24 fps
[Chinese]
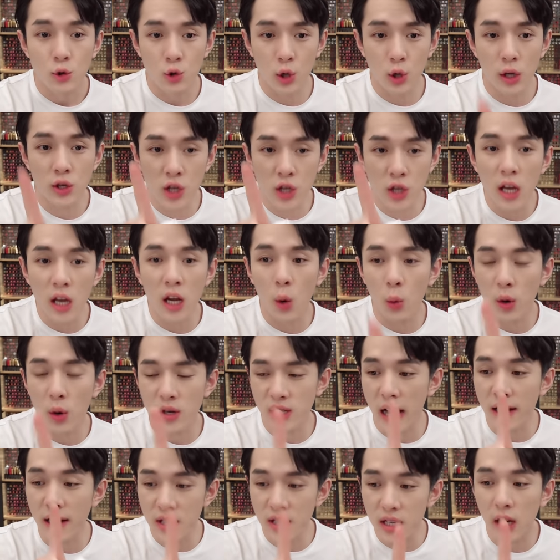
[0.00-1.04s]
所以这个
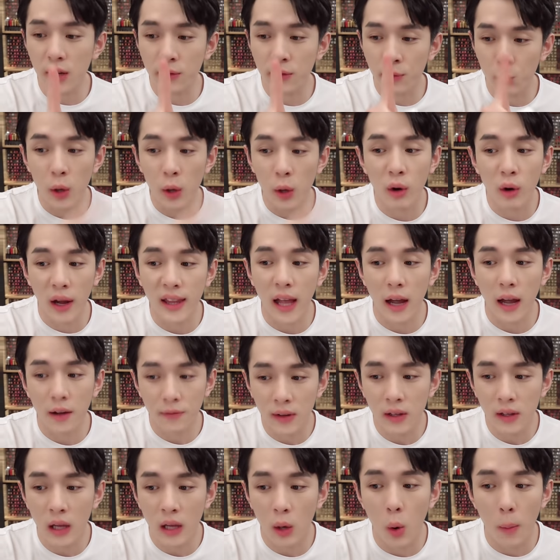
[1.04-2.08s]
我是按这个维度来打
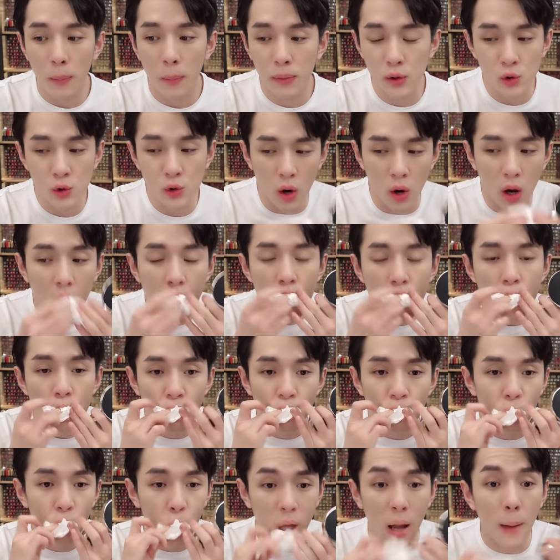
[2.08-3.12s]
分的，我不是说
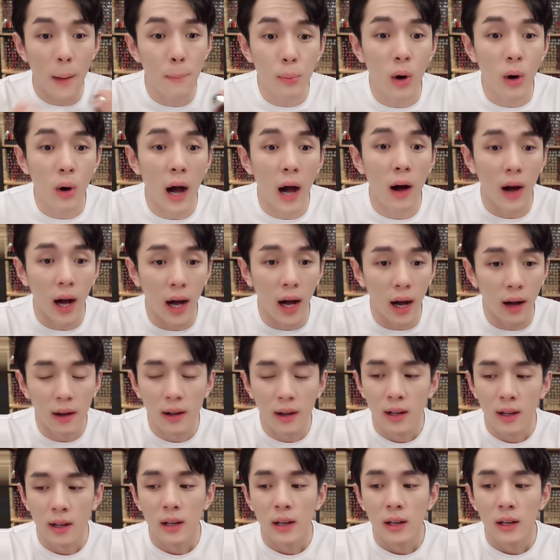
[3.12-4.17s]
它不好
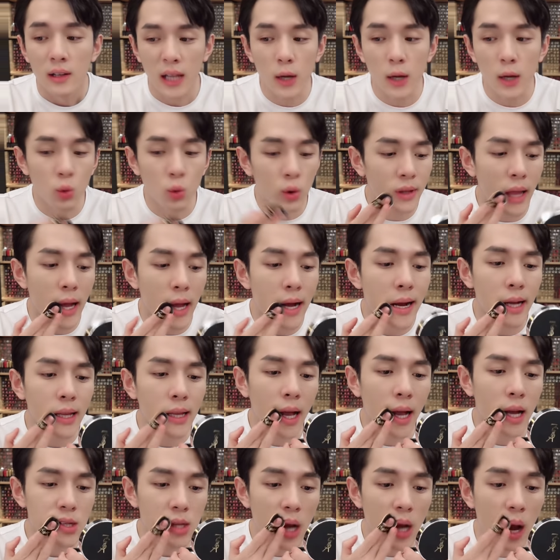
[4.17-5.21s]
啊。 它如果单
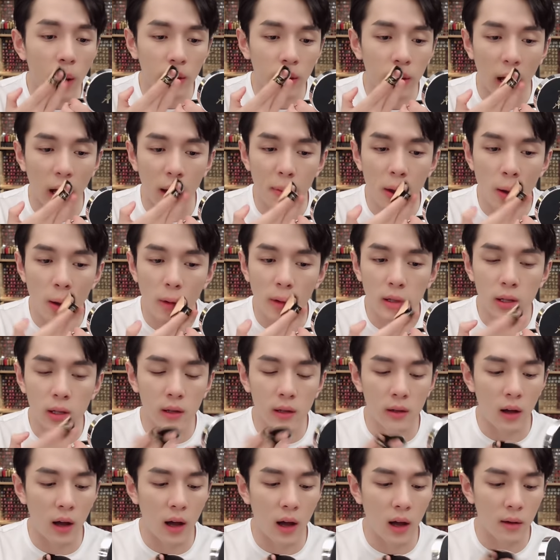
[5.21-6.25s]
看它是好的啊，没问
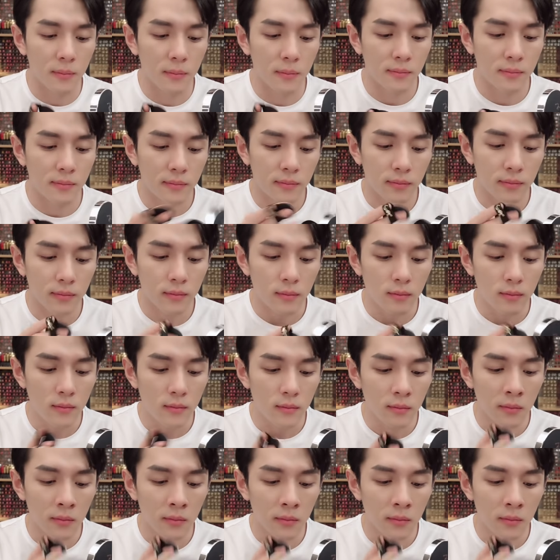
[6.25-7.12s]
题的啊，嗯，